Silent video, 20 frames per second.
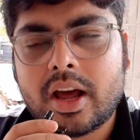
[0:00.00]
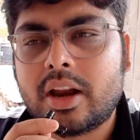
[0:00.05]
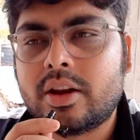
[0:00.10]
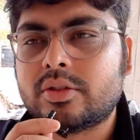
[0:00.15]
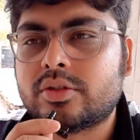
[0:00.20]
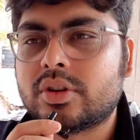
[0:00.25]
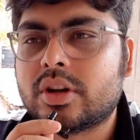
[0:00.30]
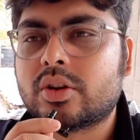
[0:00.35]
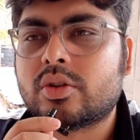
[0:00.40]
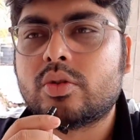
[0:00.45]

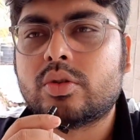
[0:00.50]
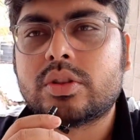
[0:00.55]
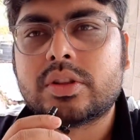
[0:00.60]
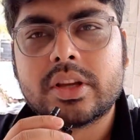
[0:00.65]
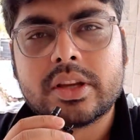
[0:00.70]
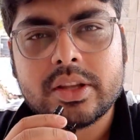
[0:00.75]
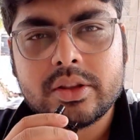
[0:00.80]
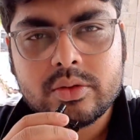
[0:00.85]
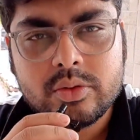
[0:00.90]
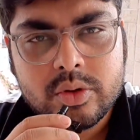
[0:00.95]
আলোচনা করতে
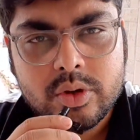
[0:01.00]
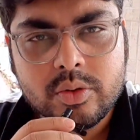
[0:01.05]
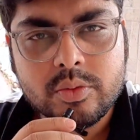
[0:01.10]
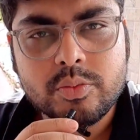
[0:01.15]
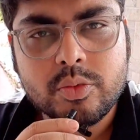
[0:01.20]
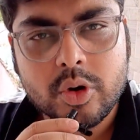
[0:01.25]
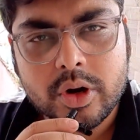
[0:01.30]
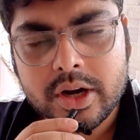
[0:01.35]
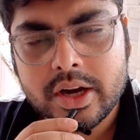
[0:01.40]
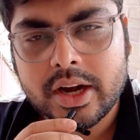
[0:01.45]
কিন্তু কেউ
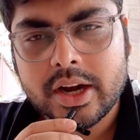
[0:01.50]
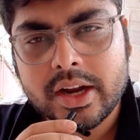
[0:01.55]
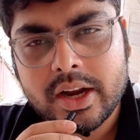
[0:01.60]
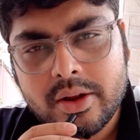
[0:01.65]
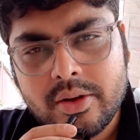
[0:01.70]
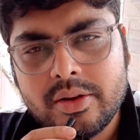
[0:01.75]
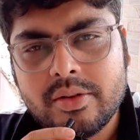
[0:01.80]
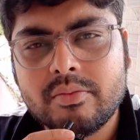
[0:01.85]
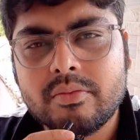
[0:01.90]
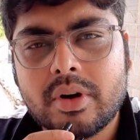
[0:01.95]
বলে না
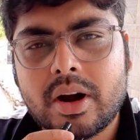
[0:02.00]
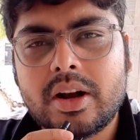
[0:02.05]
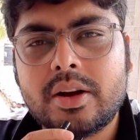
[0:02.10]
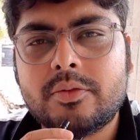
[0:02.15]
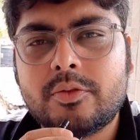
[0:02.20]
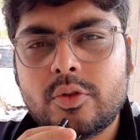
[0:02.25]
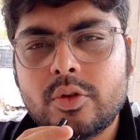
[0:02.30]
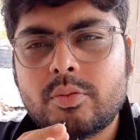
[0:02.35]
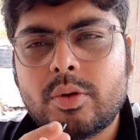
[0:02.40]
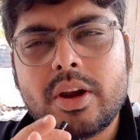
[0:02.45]
এটাই ওয়ার্ল্ড
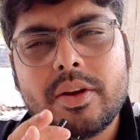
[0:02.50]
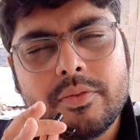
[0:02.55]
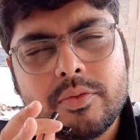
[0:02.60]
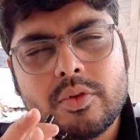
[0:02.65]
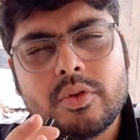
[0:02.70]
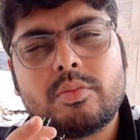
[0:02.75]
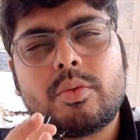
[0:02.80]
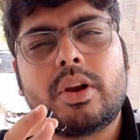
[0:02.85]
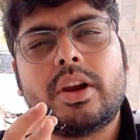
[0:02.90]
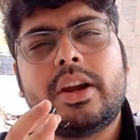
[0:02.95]
ফুটবলে
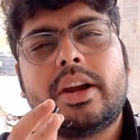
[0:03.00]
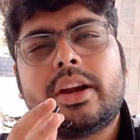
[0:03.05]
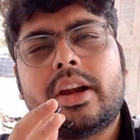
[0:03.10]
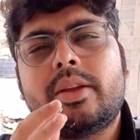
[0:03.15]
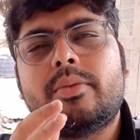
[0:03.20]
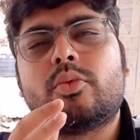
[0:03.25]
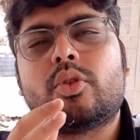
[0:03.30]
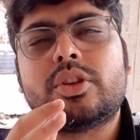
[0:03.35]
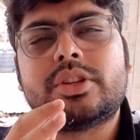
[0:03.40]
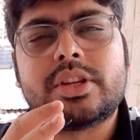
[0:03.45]
ফুটবলের
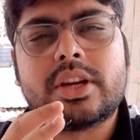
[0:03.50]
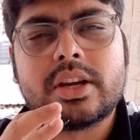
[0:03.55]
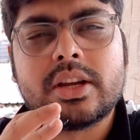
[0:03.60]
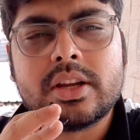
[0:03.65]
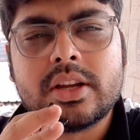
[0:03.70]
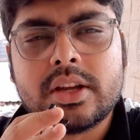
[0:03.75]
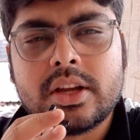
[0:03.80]
এটাই মজা